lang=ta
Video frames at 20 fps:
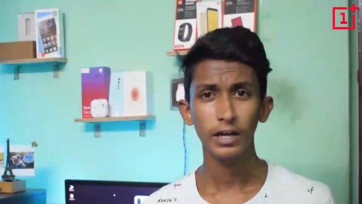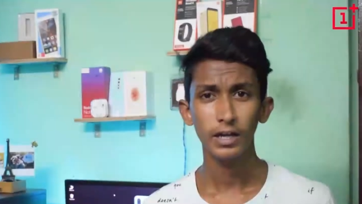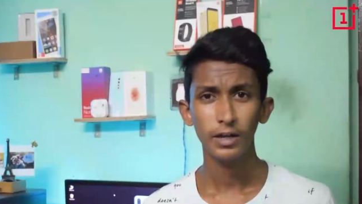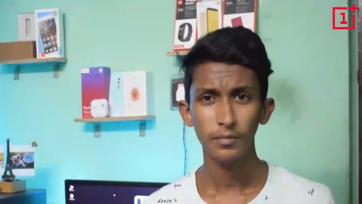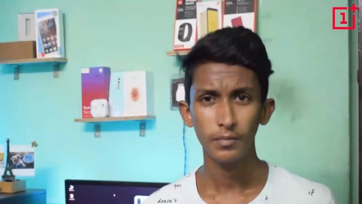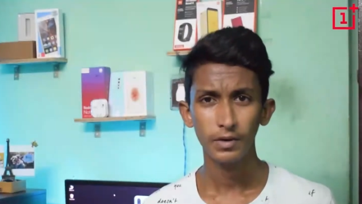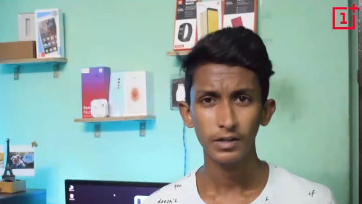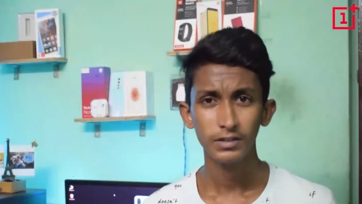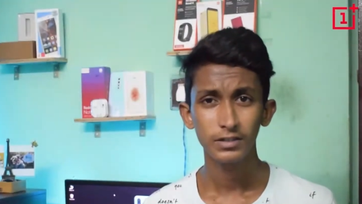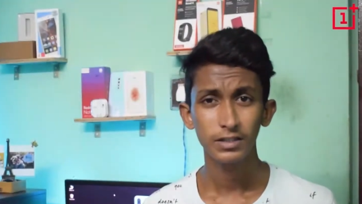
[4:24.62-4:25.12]

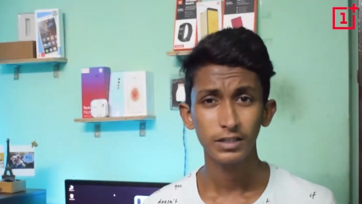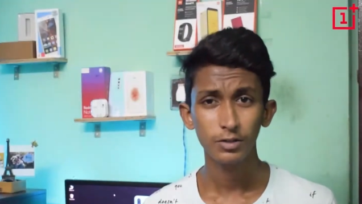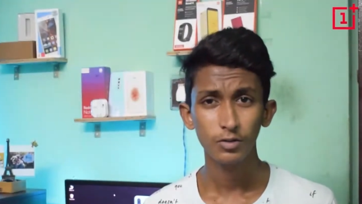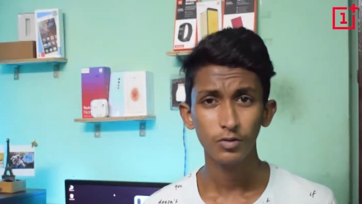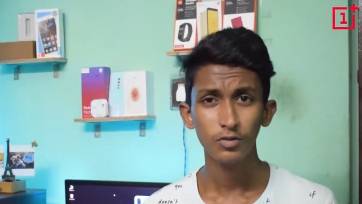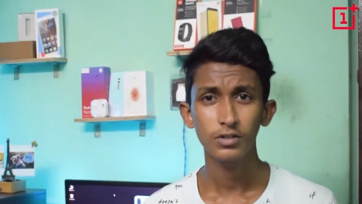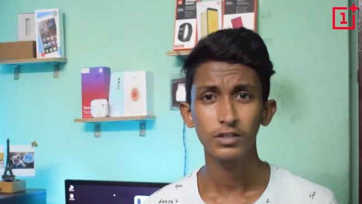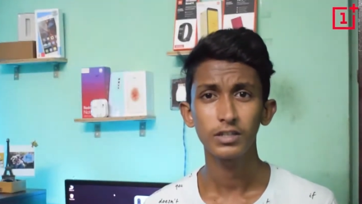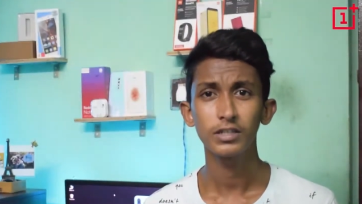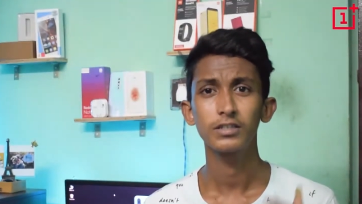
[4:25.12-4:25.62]
ஐஎம்எக்ஸ் சிக்ஸ்
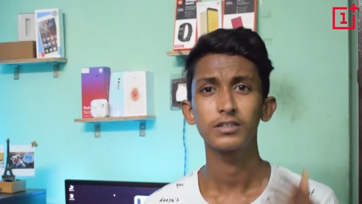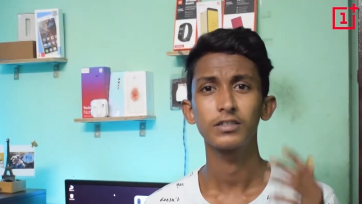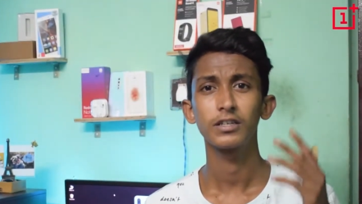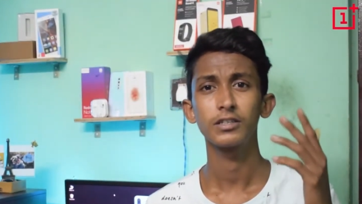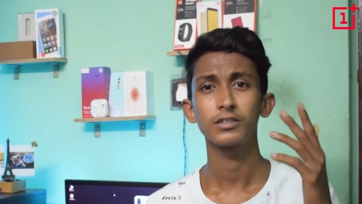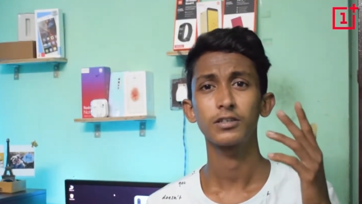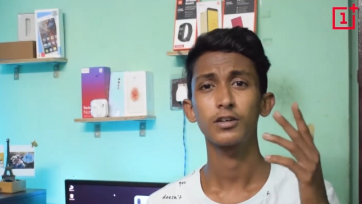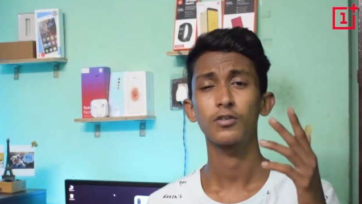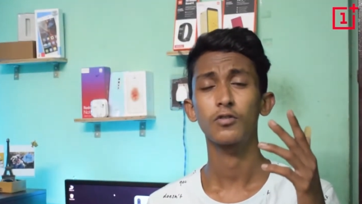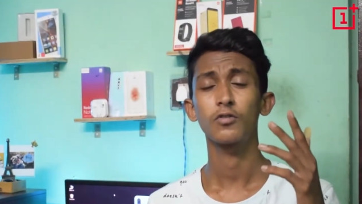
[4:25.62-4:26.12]
ஒன் சிக்ஸ்
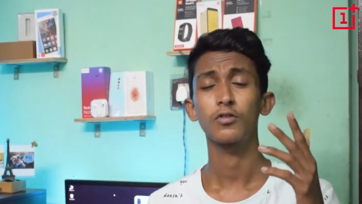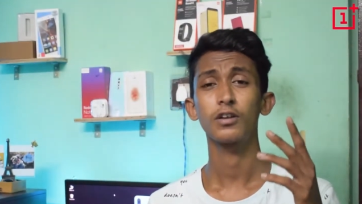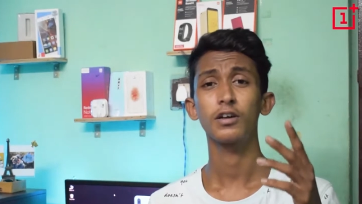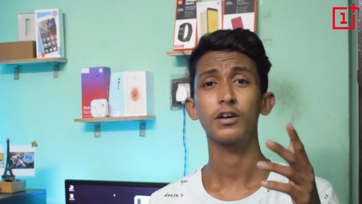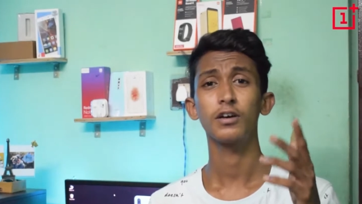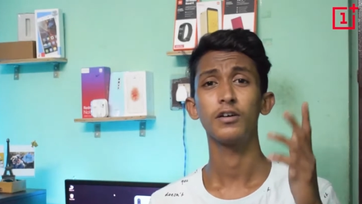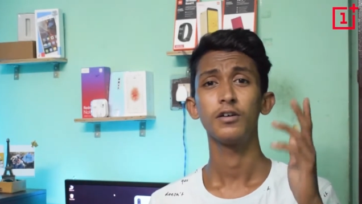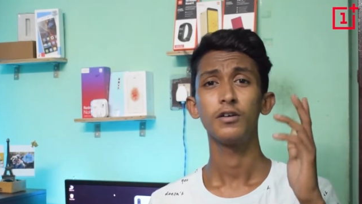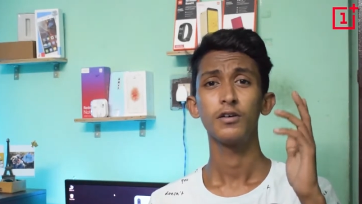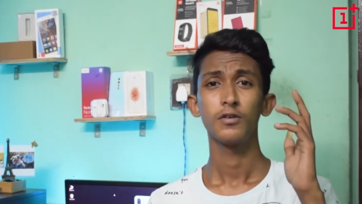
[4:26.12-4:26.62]
சென்சார் கொண்ட
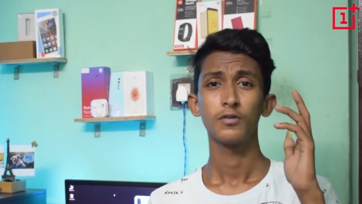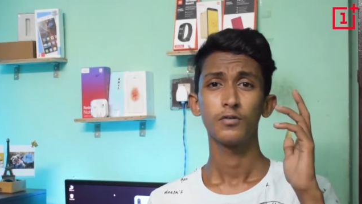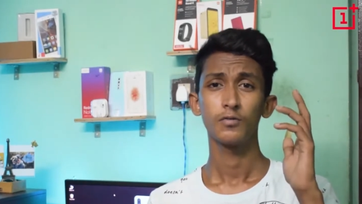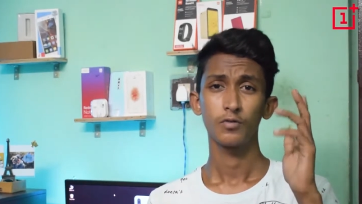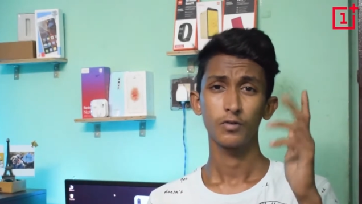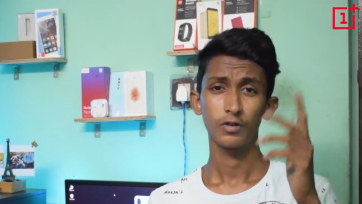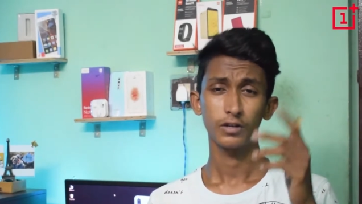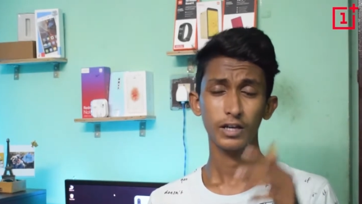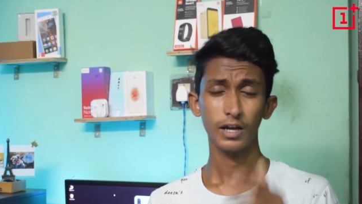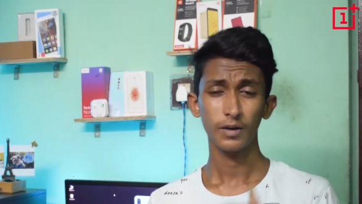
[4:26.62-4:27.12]

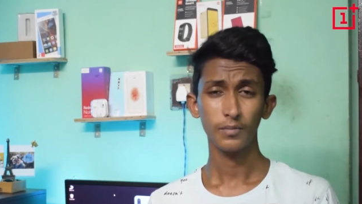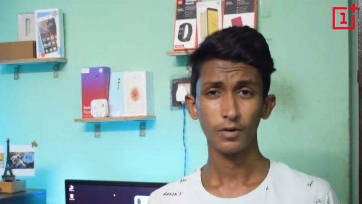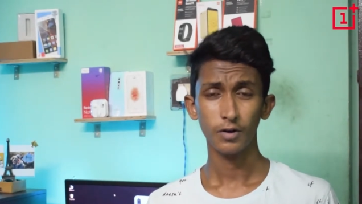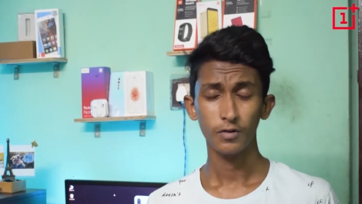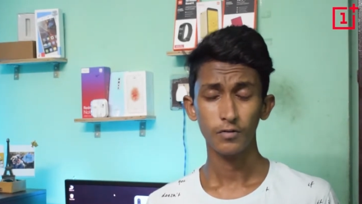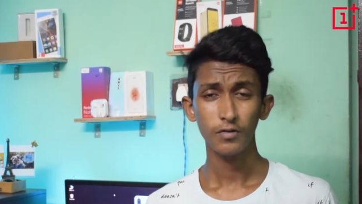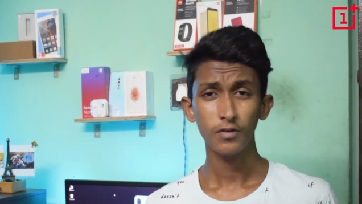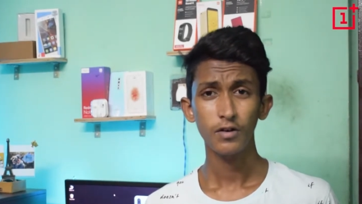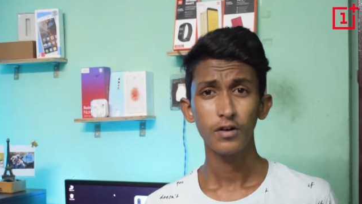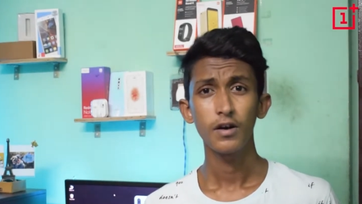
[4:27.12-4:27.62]
ஒரு
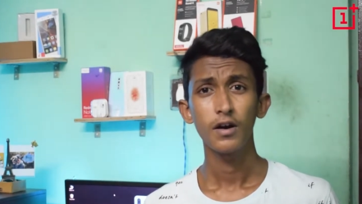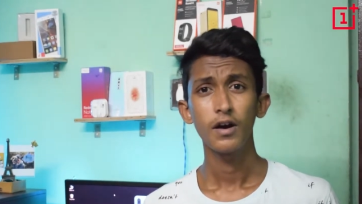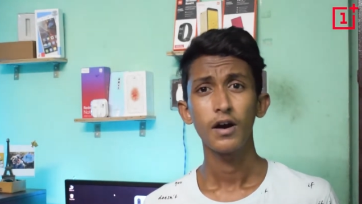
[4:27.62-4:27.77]
கேமராவும்